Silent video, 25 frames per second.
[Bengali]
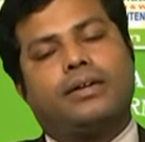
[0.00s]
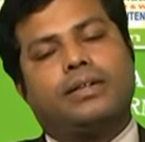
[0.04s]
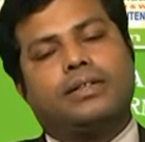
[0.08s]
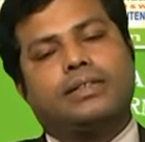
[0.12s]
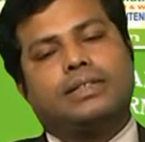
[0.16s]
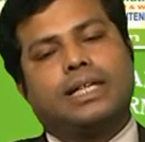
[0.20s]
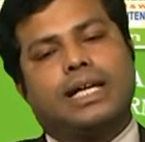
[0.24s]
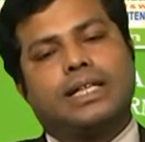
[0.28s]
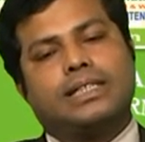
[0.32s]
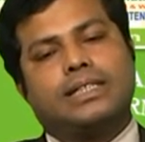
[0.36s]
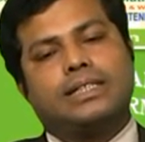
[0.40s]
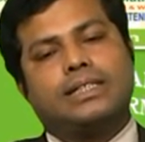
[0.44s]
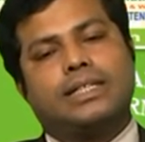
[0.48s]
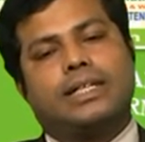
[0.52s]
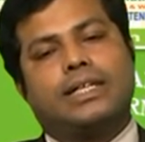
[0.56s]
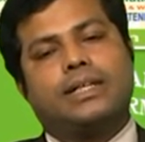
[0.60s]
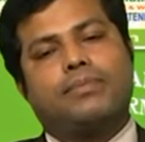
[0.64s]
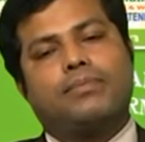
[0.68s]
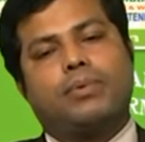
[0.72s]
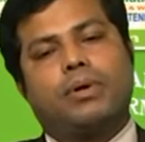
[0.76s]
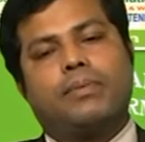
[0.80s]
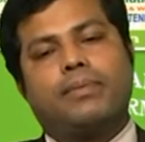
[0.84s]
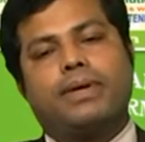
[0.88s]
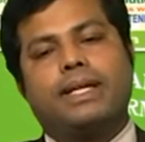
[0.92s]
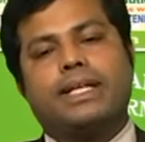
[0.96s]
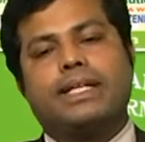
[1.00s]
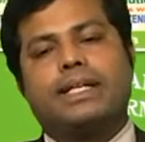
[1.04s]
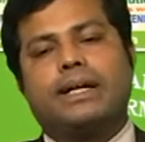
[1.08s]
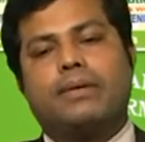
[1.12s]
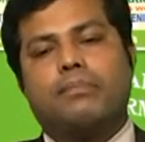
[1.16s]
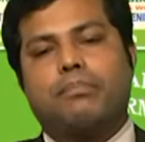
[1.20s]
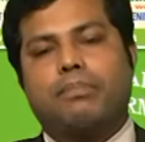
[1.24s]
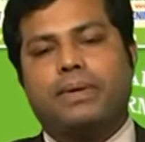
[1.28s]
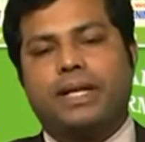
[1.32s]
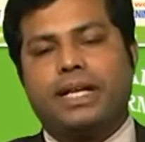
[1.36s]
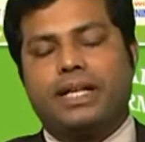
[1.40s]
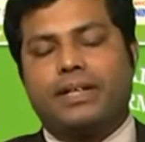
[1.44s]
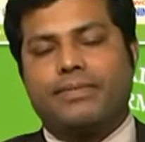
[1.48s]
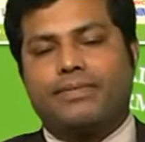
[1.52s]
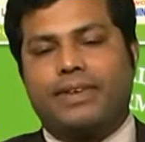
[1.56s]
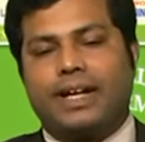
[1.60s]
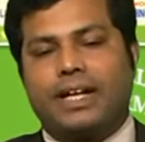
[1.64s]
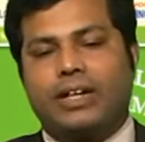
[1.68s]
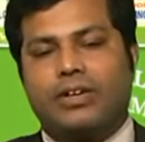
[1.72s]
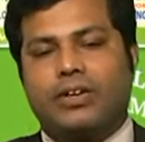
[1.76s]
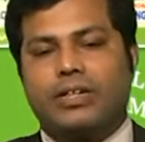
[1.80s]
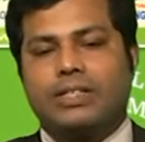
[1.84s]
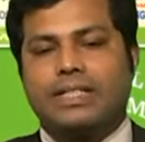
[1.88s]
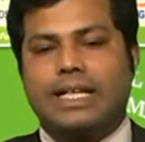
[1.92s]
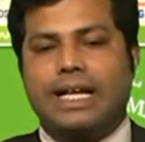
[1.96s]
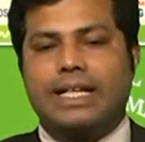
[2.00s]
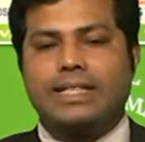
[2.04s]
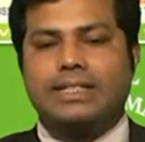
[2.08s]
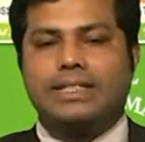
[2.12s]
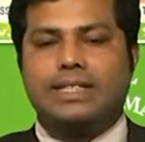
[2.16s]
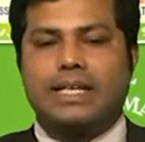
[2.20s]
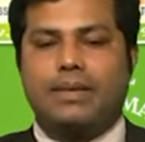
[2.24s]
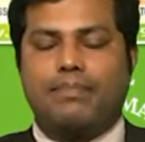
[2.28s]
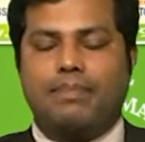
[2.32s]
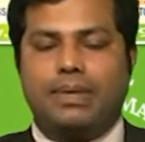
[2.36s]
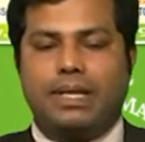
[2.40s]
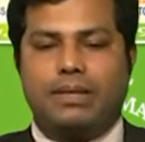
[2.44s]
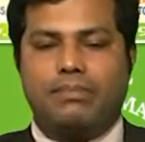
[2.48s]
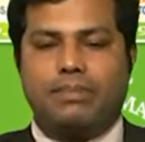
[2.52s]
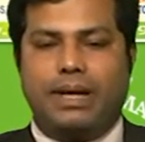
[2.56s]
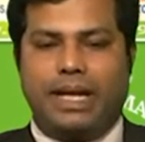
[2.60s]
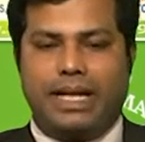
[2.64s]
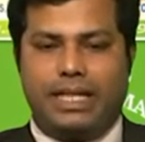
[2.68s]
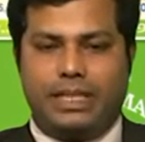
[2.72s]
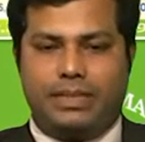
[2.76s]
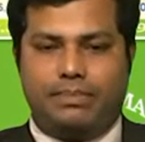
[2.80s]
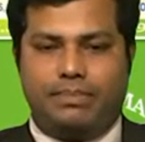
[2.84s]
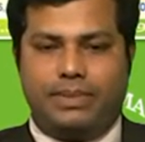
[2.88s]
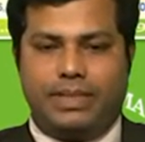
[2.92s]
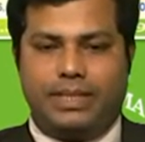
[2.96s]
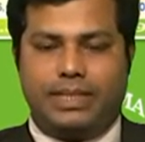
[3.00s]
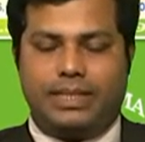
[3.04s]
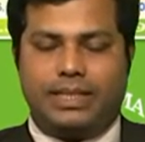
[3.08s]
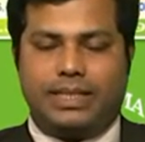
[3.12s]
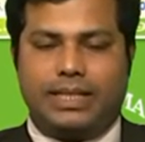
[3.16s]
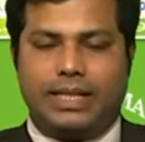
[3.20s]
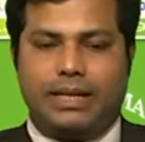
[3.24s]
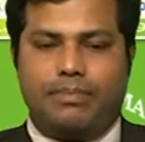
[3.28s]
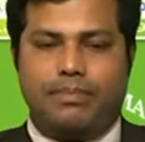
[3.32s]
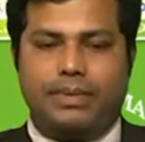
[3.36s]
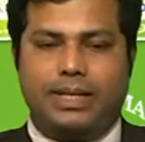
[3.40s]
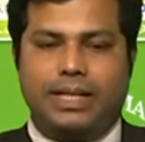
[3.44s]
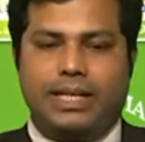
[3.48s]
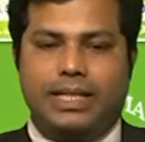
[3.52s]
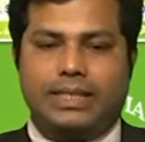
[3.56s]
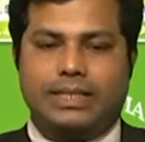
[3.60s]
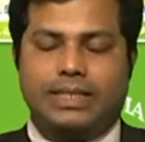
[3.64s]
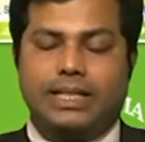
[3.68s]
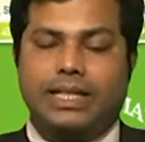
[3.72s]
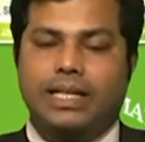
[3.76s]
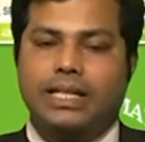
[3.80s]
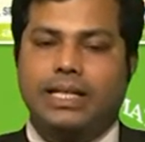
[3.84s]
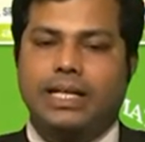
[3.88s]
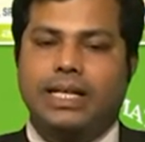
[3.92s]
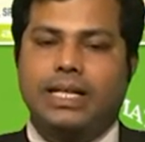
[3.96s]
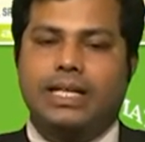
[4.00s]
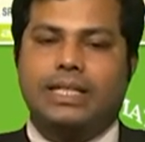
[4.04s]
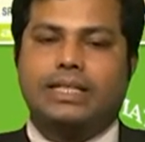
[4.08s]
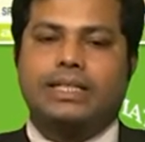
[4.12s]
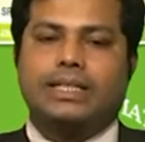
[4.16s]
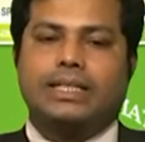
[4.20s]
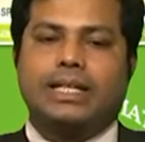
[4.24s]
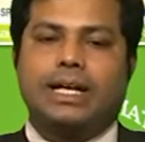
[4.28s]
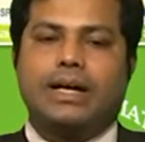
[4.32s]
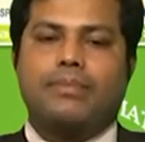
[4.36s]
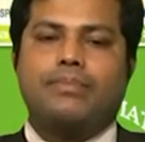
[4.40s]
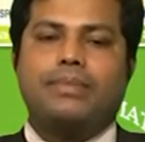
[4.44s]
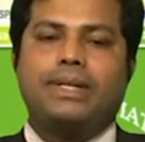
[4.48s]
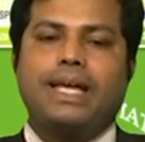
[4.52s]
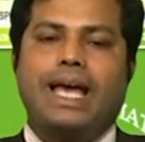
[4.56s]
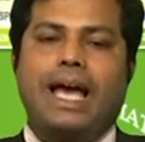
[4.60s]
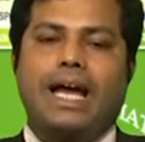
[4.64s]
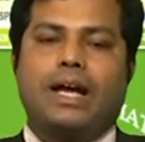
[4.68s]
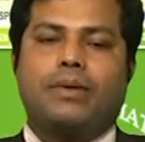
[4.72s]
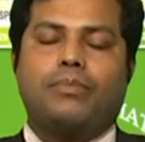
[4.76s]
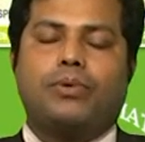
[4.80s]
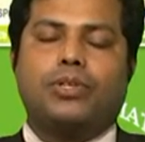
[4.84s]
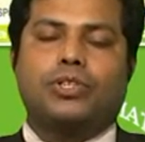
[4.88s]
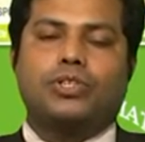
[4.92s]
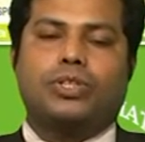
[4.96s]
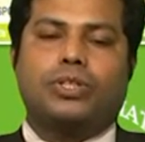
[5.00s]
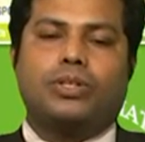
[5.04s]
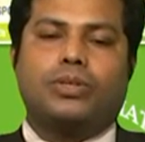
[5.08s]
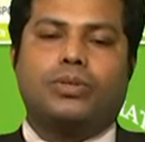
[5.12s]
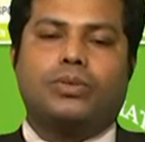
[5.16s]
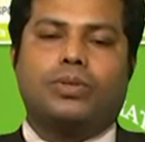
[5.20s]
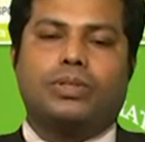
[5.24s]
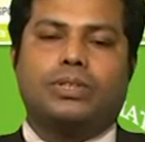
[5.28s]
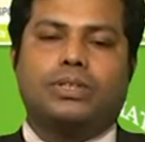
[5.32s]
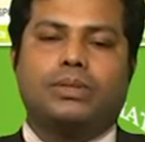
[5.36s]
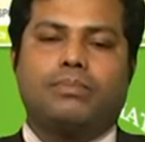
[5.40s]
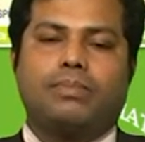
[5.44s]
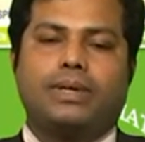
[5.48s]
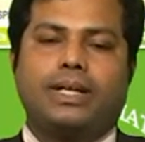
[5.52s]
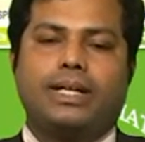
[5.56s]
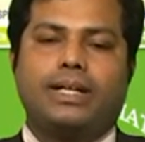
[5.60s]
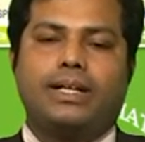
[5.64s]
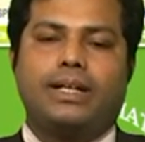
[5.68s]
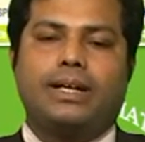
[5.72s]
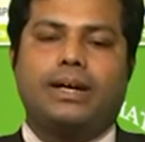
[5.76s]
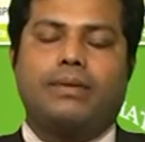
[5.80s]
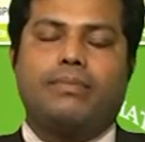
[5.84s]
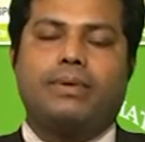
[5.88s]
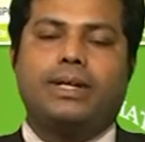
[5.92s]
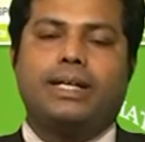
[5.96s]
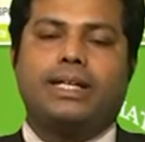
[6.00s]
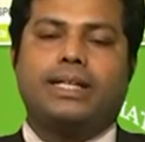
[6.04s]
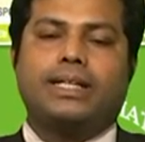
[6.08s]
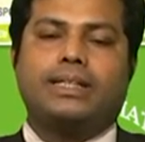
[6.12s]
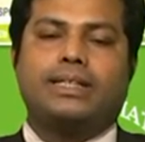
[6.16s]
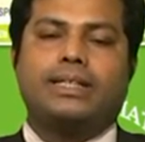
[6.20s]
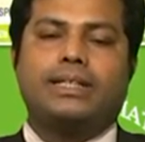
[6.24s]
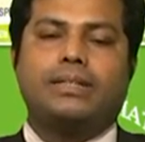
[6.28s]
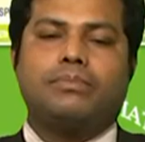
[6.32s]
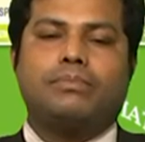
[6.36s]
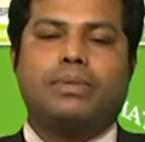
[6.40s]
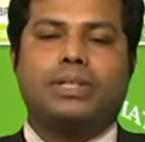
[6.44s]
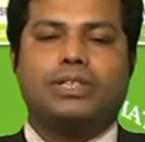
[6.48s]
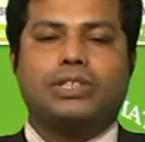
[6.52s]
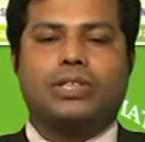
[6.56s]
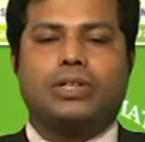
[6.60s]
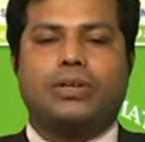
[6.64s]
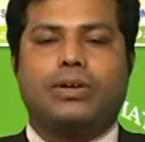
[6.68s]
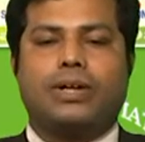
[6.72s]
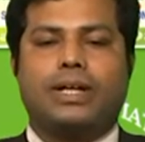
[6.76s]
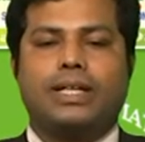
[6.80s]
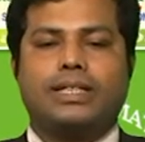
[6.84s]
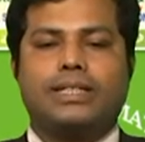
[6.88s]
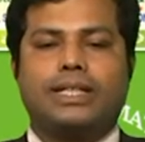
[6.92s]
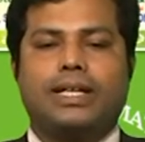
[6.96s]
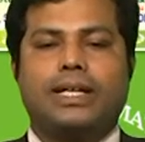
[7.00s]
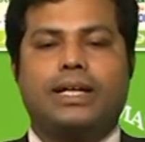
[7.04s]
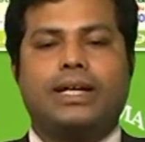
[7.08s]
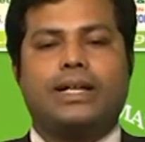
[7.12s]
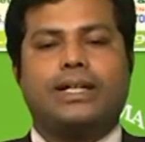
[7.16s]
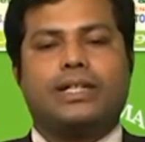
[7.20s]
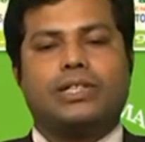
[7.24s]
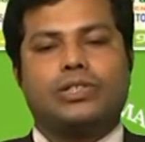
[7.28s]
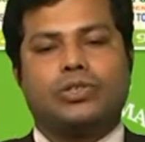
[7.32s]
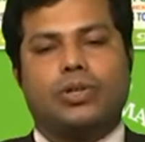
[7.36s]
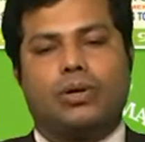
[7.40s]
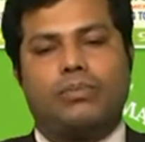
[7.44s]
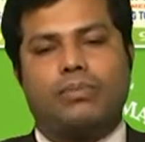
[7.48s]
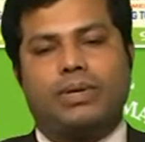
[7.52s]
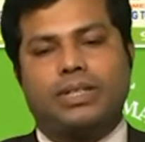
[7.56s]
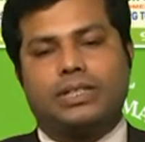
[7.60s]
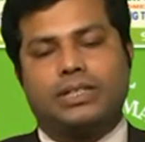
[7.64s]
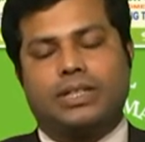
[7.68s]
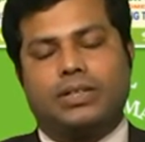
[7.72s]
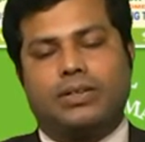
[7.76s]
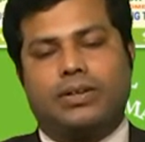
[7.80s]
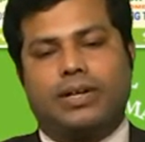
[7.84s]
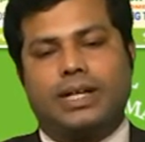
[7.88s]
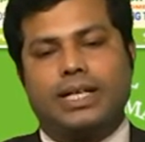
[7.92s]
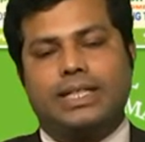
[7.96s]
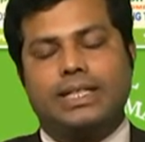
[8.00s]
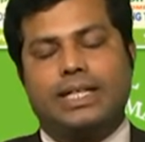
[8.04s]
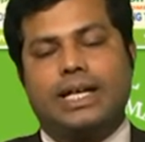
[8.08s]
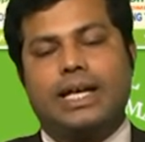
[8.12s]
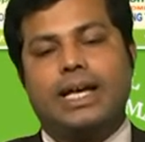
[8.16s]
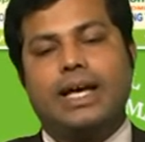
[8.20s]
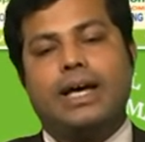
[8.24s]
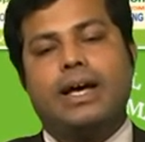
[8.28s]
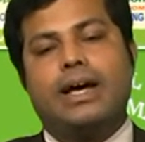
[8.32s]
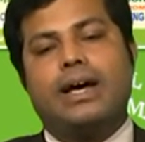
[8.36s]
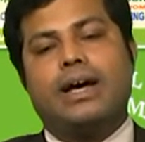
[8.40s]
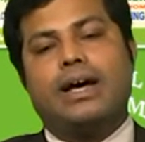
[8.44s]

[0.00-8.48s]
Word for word: চাইছেন যে ডিপ্লোমা ইন কমপ্লিট ওয়েট লস অ্যান্ড সেপিং ম্যানেজমেন্ট যেটা আপনার আছে সেটা আপনি এক বছরেও করতে পারেন আবার এটা তিন মাসও করা যায় এটা ছ মাসও করা যায়